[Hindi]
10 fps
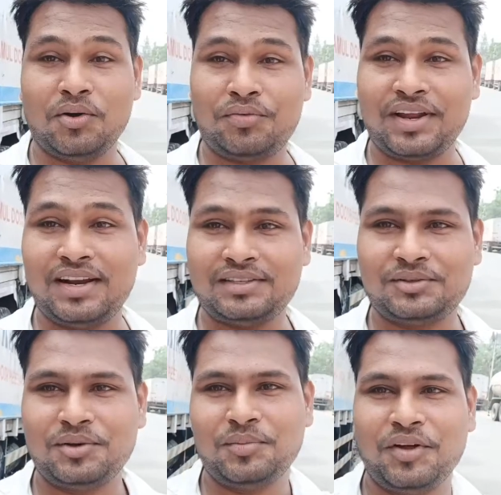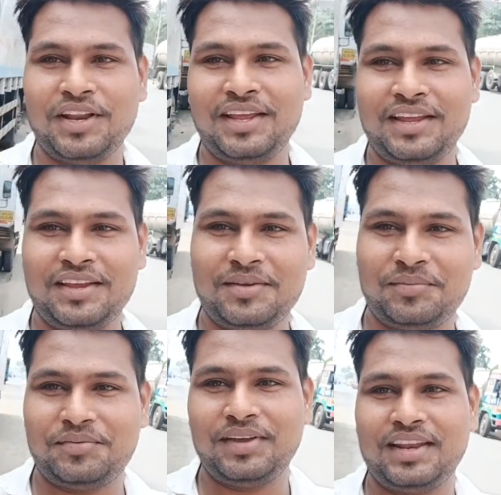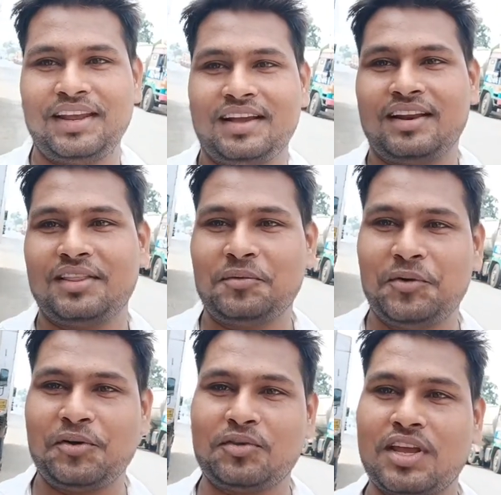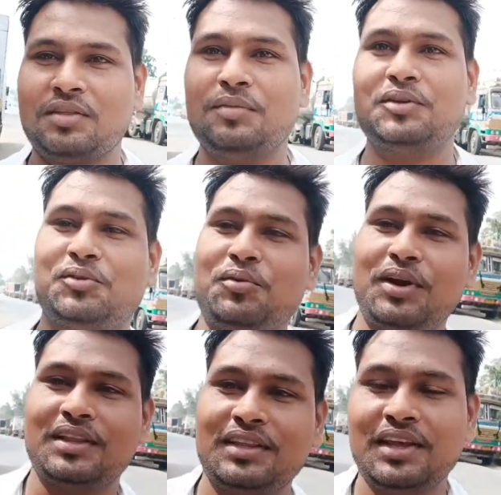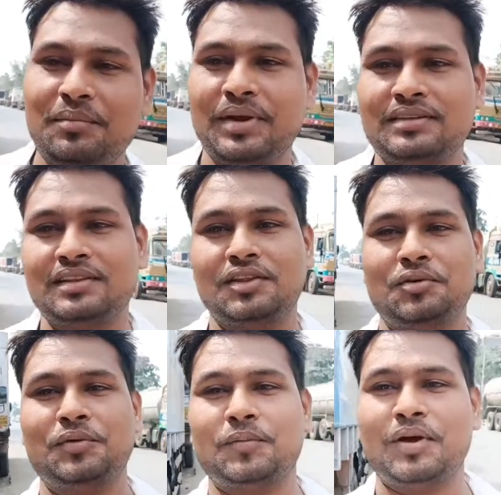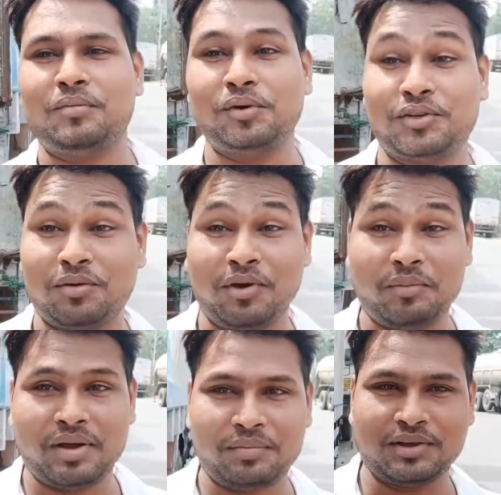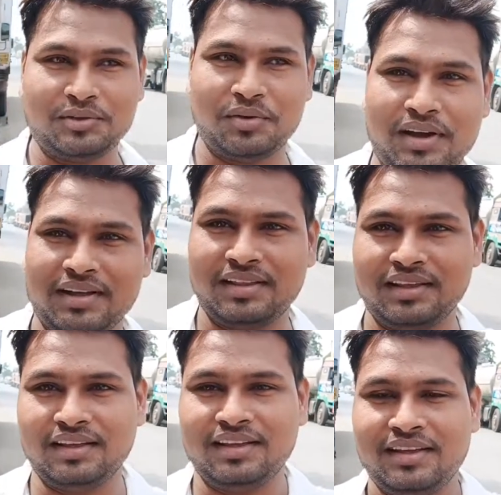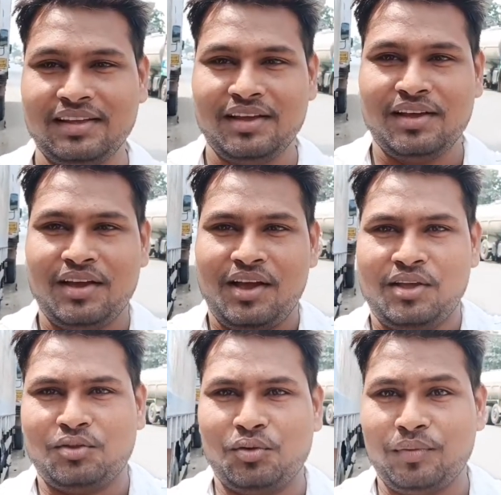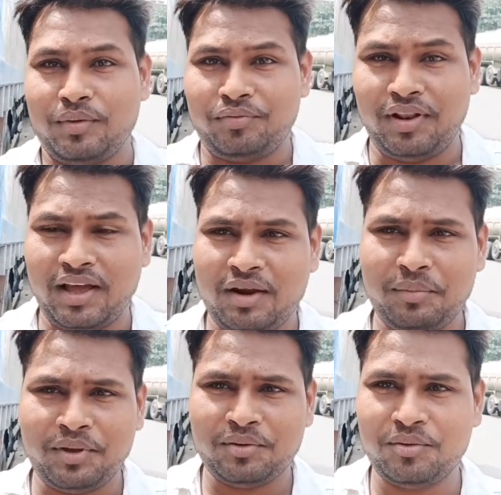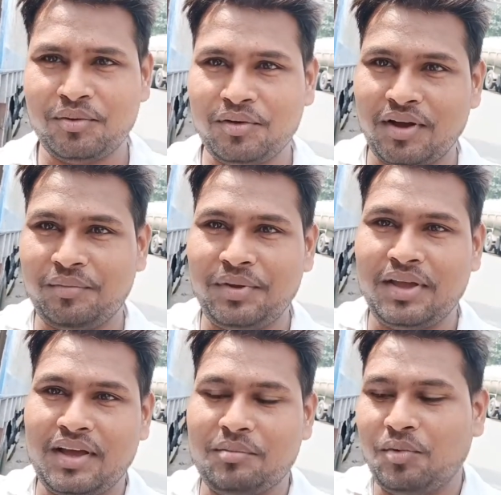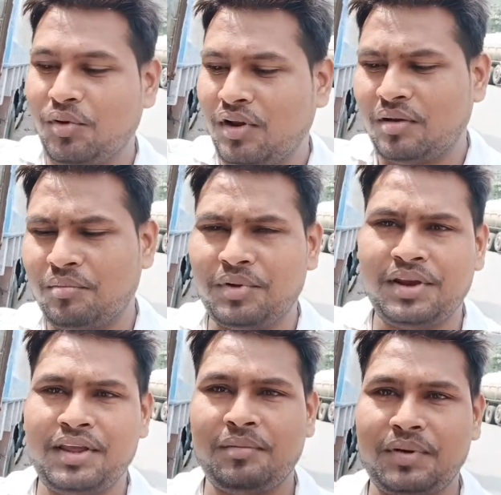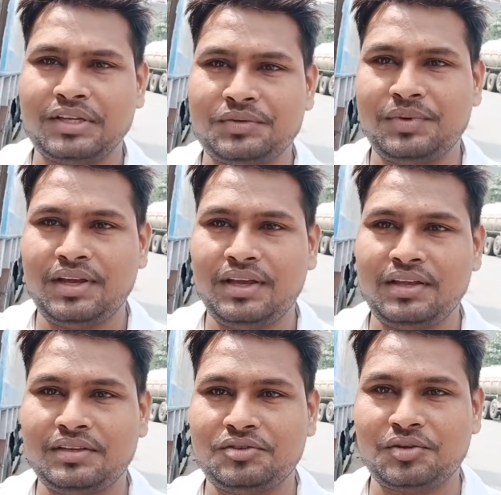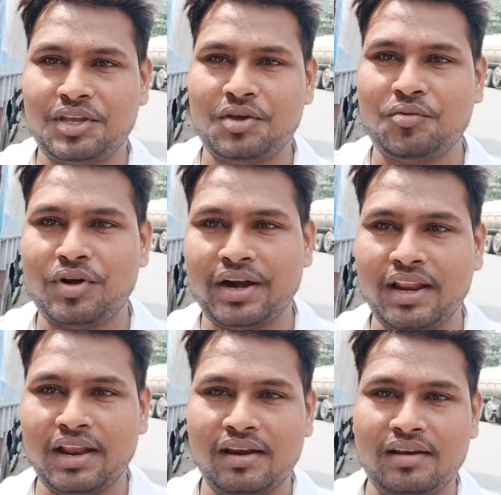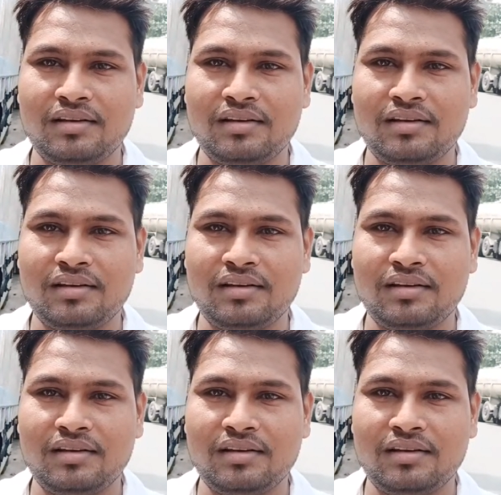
फ्रेंड्स गुड मॉर्निंग फिर एक अनदर वीडियो के साथ में शुरू करते हैं मैं संदीप वर्मा बोईसर बॉय में आपका स्वागत है तो मैं फ़िलहाल में हूँ अभी अमूल कंपनी के पास में जो कि वाड़ीलाल